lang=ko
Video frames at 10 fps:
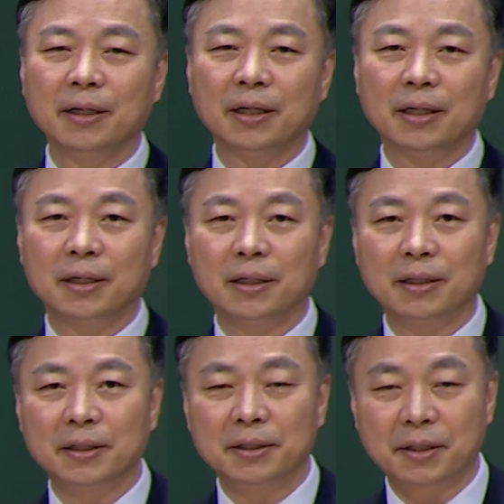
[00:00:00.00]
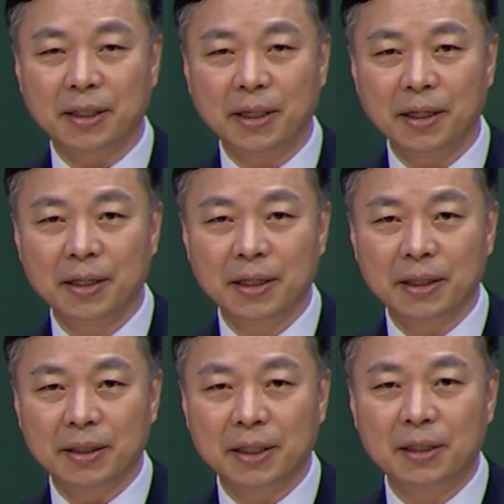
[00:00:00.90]
어, 이렇게
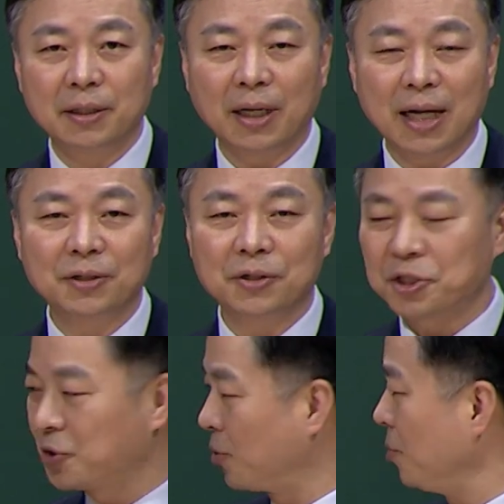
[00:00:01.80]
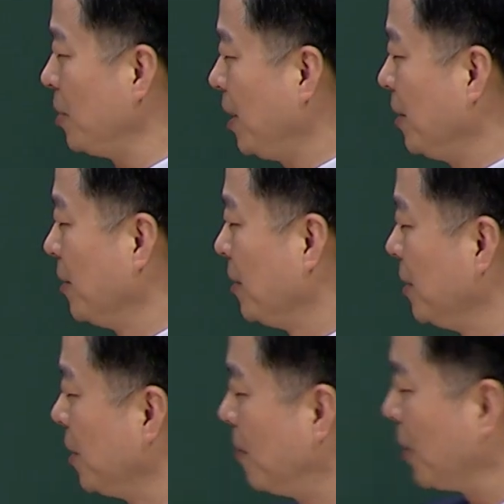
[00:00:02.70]
일을 하는 것이 적용이에요
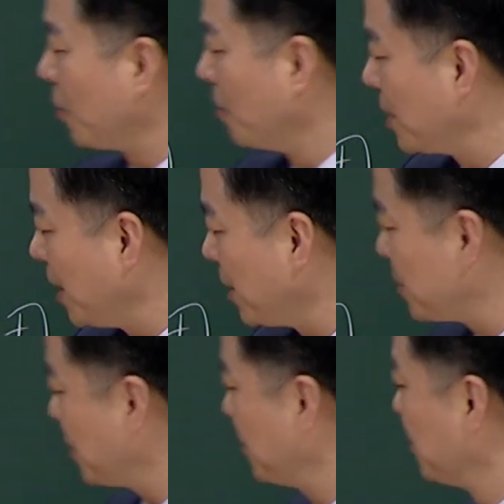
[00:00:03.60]
이게 바로 어플라이죠